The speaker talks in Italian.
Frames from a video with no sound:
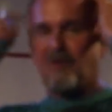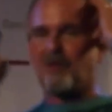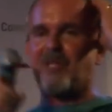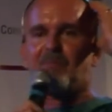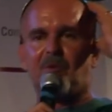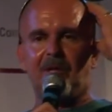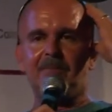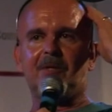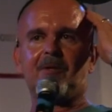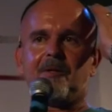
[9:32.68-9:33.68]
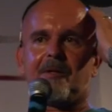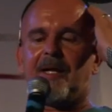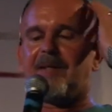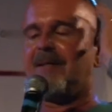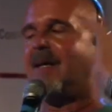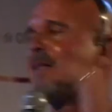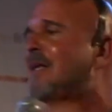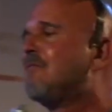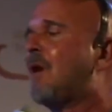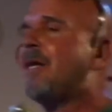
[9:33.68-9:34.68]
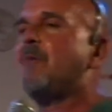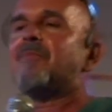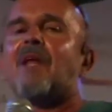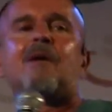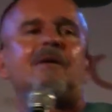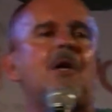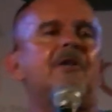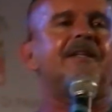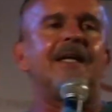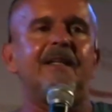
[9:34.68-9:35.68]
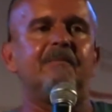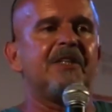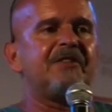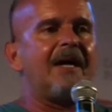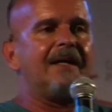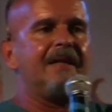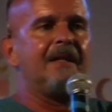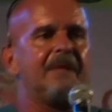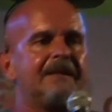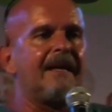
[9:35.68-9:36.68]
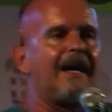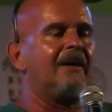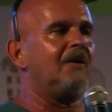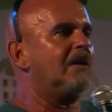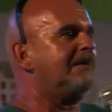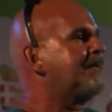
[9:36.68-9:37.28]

Ho dei problemi con le orecchie. Vabbè, quello di dargli da mangiare, di alimentarlo.